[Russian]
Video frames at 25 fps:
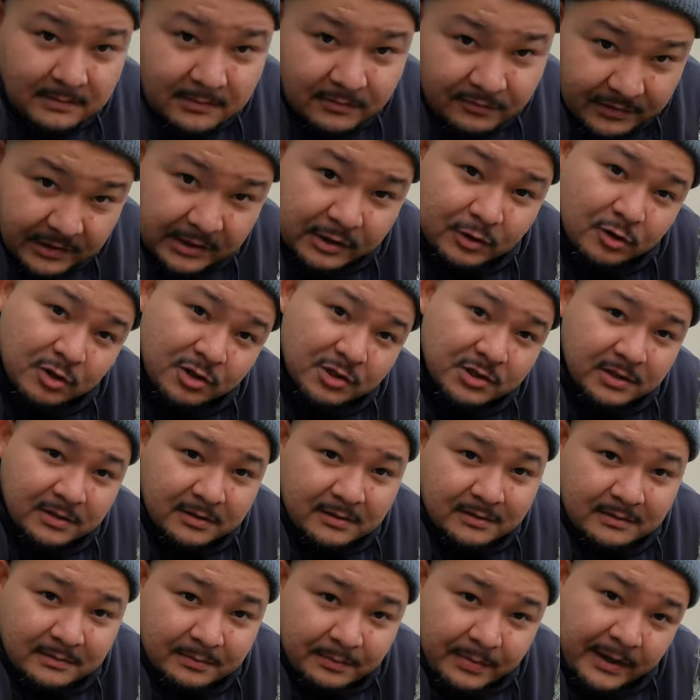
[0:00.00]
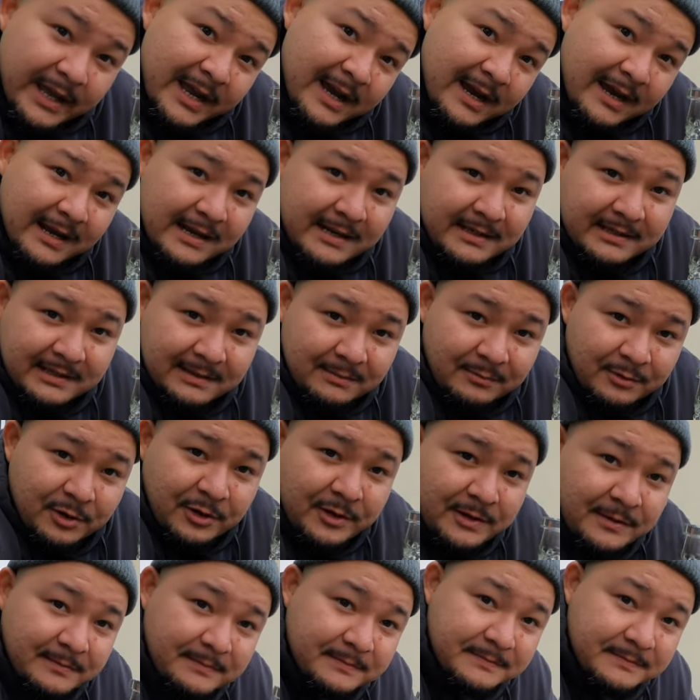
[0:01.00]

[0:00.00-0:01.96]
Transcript: Вы тоже поехали со мной.